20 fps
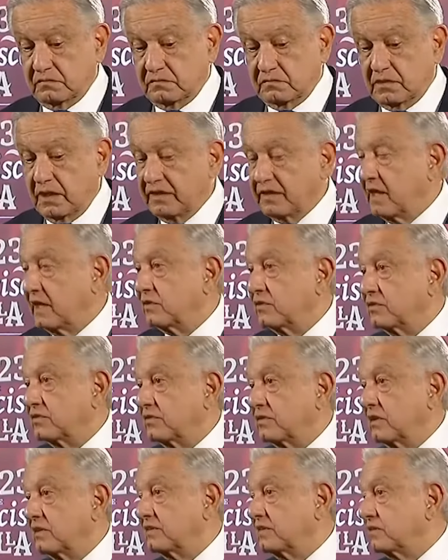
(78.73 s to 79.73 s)

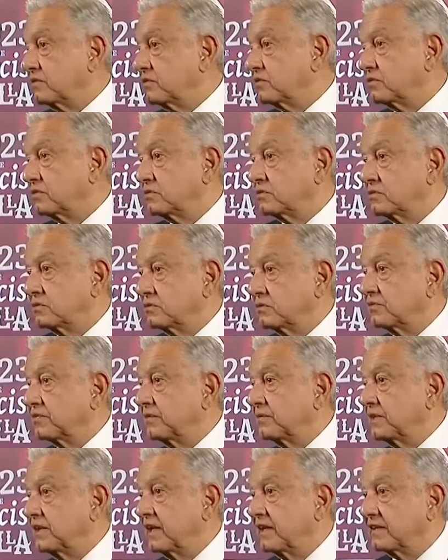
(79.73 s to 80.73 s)
dañados han sido los
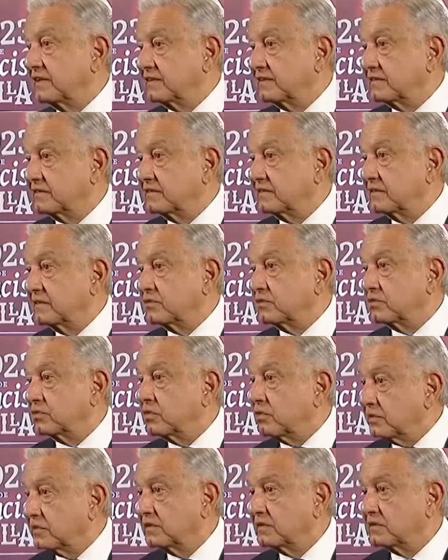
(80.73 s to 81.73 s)
familiares de los
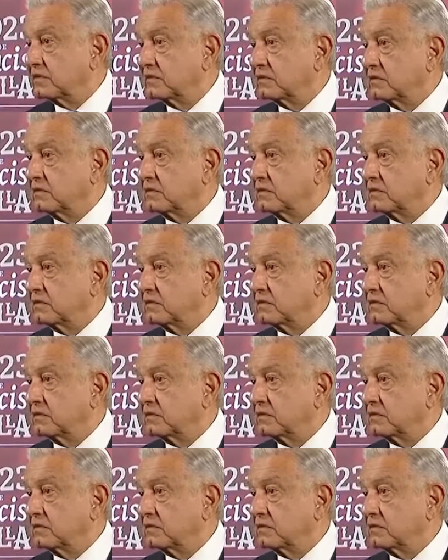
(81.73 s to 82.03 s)
jóvenes.